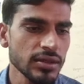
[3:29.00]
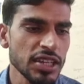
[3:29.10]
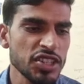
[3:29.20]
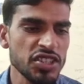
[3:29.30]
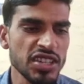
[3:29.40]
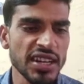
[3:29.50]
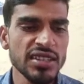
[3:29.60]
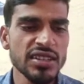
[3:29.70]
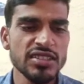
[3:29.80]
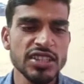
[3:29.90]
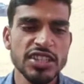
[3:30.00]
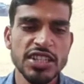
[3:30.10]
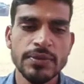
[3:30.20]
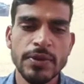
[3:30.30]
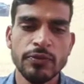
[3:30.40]
स्टडी
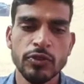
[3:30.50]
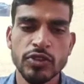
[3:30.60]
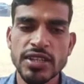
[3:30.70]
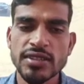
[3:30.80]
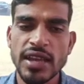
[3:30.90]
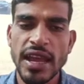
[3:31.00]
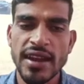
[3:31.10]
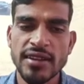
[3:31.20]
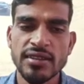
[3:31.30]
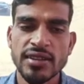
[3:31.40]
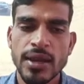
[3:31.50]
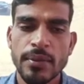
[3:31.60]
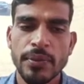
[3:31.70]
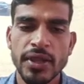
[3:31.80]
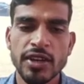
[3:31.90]
study the फुटेज एंड
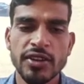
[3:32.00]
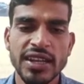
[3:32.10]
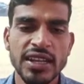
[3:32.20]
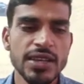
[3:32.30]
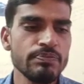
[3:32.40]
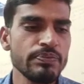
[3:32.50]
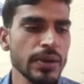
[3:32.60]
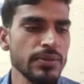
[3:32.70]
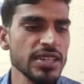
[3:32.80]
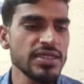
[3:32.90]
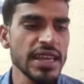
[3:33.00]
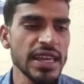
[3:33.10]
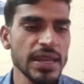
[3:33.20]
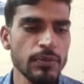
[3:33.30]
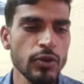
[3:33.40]
पीरियडिकली पब्लिश ए
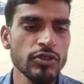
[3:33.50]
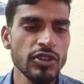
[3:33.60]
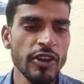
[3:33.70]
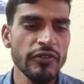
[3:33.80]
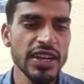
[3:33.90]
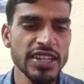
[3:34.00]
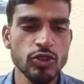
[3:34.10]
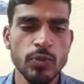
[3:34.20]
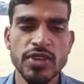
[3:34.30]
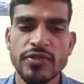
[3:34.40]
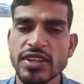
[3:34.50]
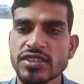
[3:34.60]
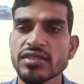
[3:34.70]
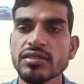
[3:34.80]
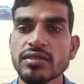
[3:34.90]
रिपोर्ट ऑफ इट्स
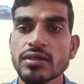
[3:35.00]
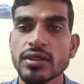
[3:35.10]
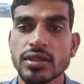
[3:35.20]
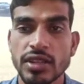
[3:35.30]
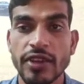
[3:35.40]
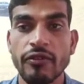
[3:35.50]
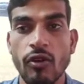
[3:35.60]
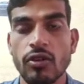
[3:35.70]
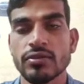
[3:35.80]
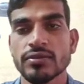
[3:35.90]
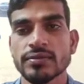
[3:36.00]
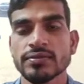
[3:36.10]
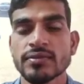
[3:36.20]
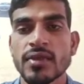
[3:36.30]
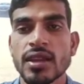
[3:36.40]
ऑब्जर्वेशन देयर फॉर
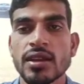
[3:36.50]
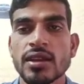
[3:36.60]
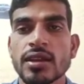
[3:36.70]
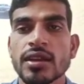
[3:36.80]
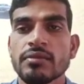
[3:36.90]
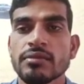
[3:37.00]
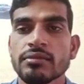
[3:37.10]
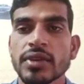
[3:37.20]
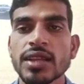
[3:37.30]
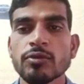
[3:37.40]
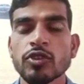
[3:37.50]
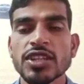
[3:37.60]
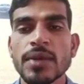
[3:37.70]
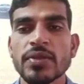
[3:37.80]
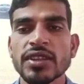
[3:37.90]
मतलब
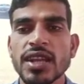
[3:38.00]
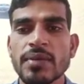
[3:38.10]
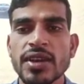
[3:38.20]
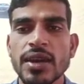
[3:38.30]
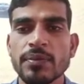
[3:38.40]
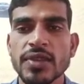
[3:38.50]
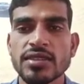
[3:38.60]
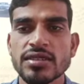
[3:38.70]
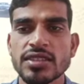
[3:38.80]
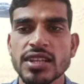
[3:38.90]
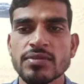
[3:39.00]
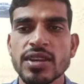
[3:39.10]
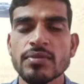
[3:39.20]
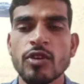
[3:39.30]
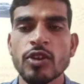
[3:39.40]
2015 में अपने इस
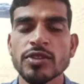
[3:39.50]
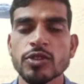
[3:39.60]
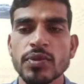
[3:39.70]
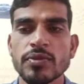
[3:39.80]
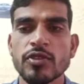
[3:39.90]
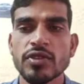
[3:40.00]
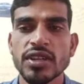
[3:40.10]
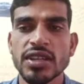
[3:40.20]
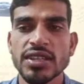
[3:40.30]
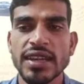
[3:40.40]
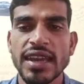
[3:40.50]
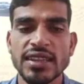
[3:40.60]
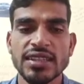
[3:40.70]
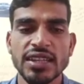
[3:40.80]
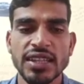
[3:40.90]
जजमेंट में ऑनरेबल सुप्रीम कोर्ट ने ये कह
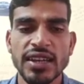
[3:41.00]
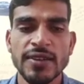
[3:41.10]
दिया था